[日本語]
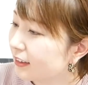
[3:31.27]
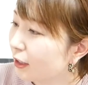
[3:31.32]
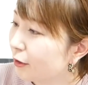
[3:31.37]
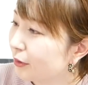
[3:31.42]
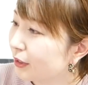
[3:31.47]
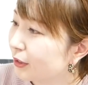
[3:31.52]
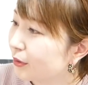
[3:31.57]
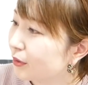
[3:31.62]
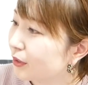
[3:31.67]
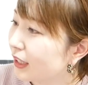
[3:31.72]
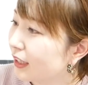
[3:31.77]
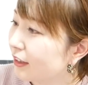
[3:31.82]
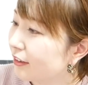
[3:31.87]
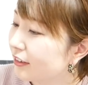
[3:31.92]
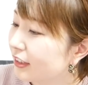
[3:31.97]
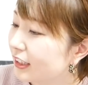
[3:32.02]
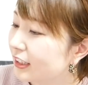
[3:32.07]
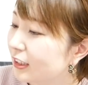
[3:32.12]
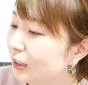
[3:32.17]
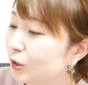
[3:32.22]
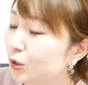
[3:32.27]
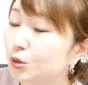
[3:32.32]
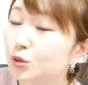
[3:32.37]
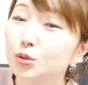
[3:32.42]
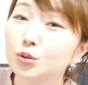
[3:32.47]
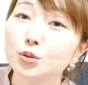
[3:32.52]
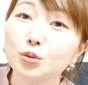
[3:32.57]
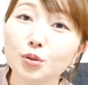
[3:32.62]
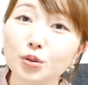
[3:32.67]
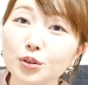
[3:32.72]
食べたことあるんですが
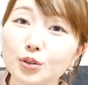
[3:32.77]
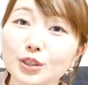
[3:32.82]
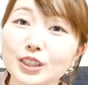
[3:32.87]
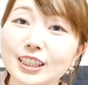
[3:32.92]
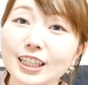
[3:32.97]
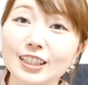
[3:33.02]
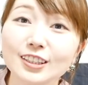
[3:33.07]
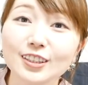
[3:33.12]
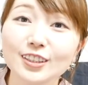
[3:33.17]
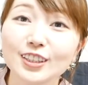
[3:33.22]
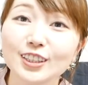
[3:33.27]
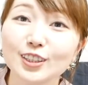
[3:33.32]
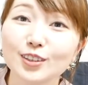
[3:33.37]
すごい美味しかったで